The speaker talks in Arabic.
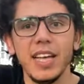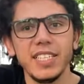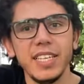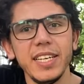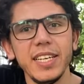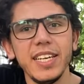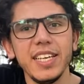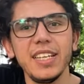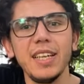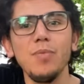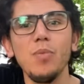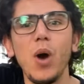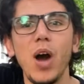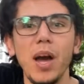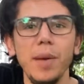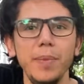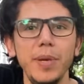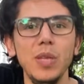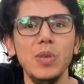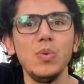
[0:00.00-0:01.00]
عشان كده
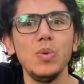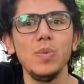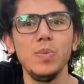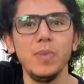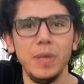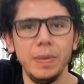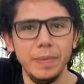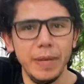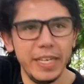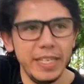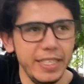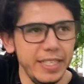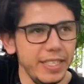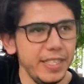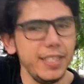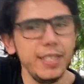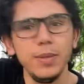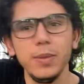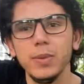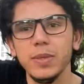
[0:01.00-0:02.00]
المحامين
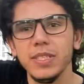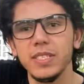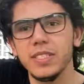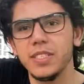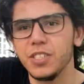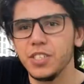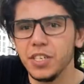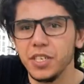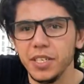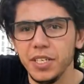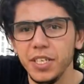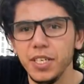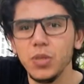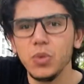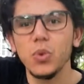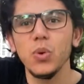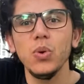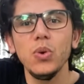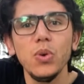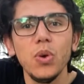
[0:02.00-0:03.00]
والمعماريين
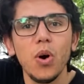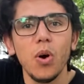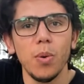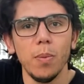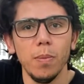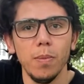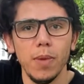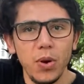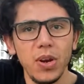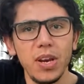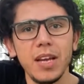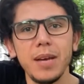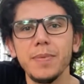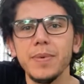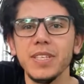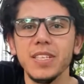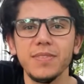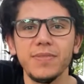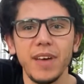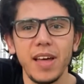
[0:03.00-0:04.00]
والاستشاريين كلهم بيقول لك
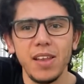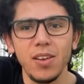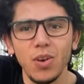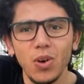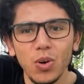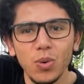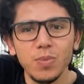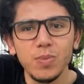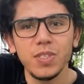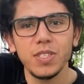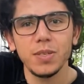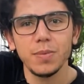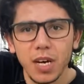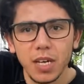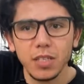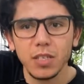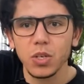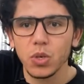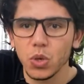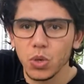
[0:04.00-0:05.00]
ما تدفع لهمش
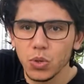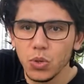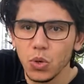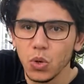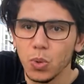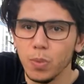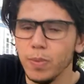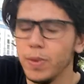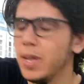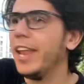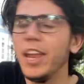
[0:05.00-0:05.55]
قدر جهدهم